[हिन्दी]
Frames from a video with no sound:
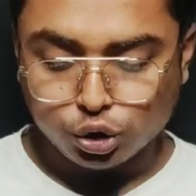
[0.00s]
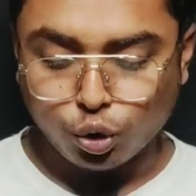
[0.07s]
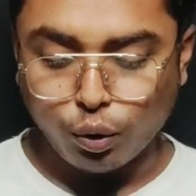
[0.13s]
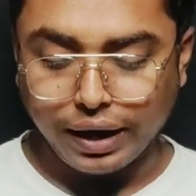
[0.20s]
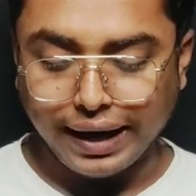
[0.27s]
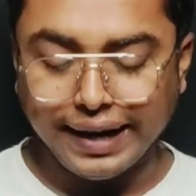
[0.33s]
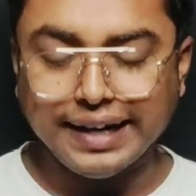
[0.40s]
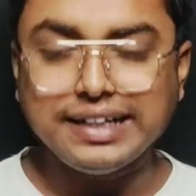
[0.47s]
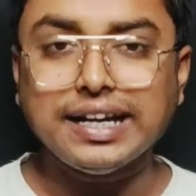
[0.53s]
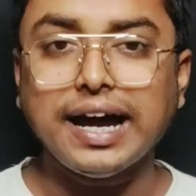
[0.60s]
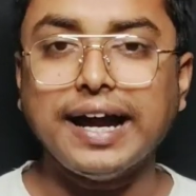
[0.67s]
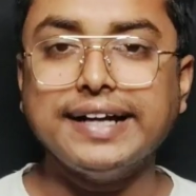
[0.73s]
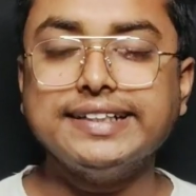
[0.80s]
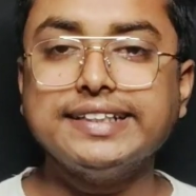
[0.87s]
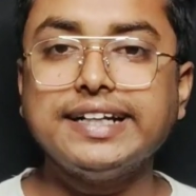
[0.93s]
तो
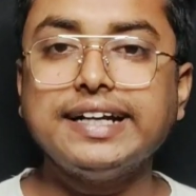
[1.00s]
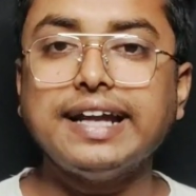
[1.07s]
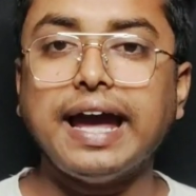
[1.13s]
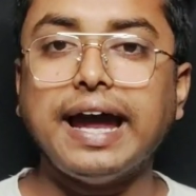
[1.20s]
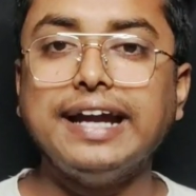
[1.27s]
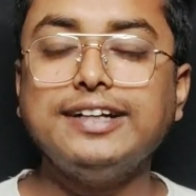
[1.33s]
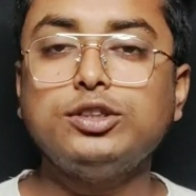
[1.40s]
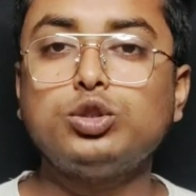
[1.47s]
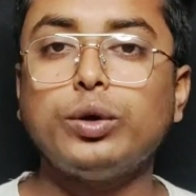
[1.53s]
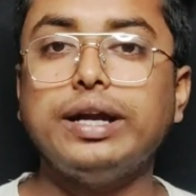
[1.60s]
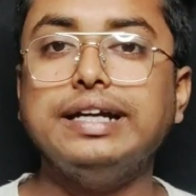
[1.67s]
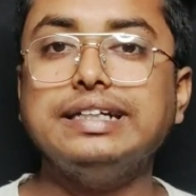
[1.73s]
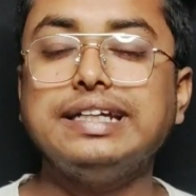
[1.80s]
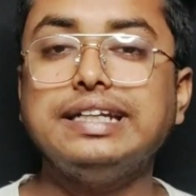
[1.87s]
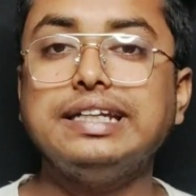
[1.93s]

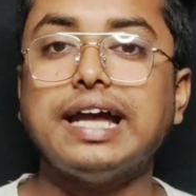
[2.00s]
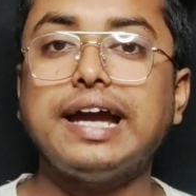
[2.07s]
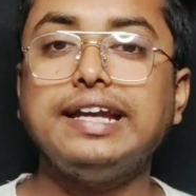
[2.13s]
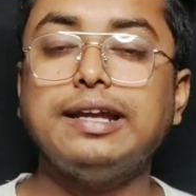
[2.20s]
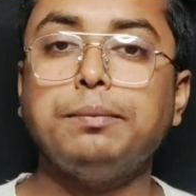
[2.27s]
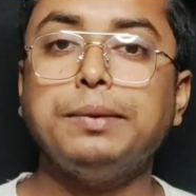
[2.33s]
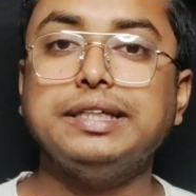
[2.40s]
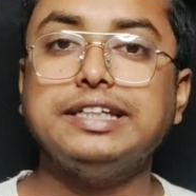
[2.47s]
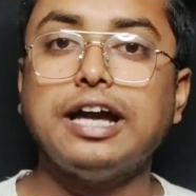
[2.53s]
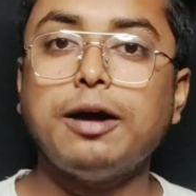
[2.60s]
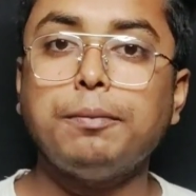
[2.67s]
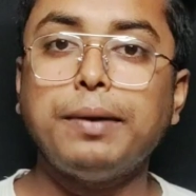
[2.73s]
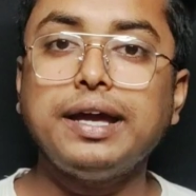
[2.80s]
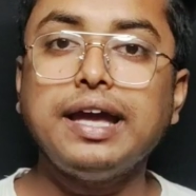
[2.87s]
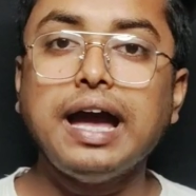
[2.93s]
829 एमबी जी
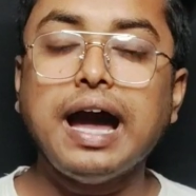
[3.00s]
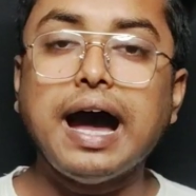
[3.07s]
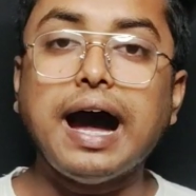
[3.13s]
हाँ भाई